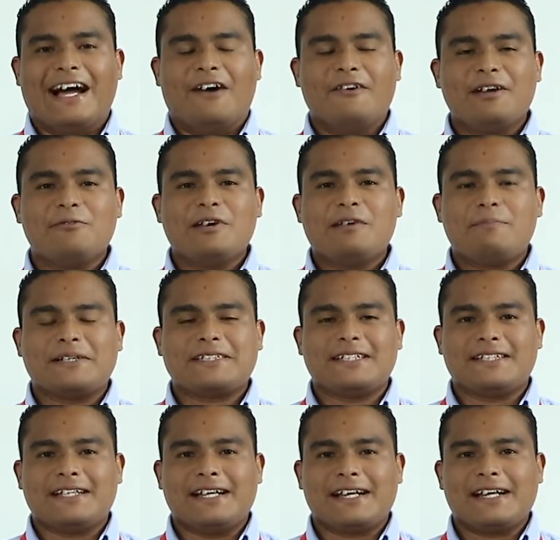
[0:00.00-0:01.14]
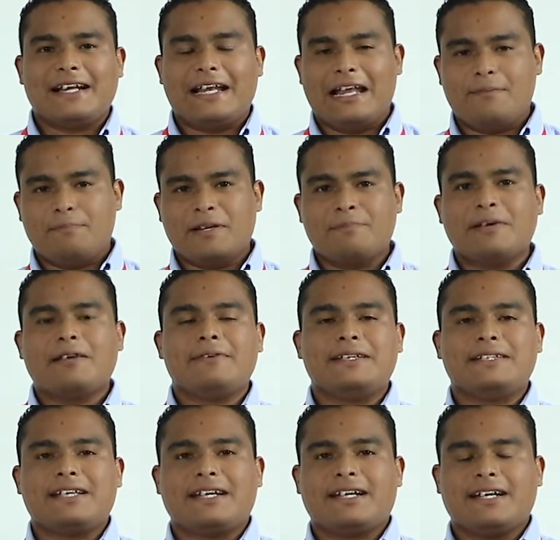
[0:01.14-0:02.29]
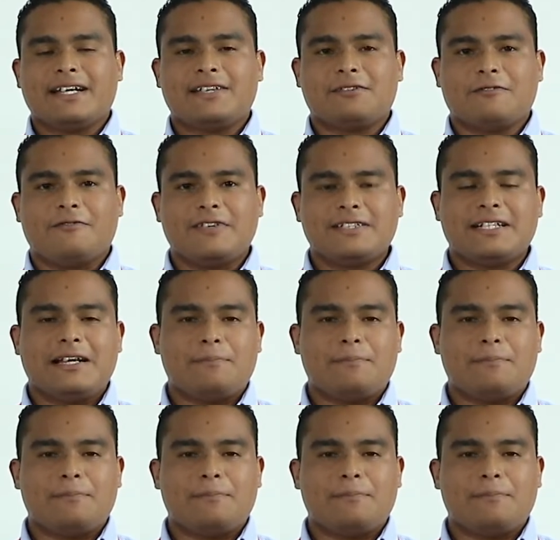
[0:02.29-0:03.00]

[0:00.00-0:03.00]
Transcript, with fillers: ahora voy a presentar la primera ventaja que te ofrece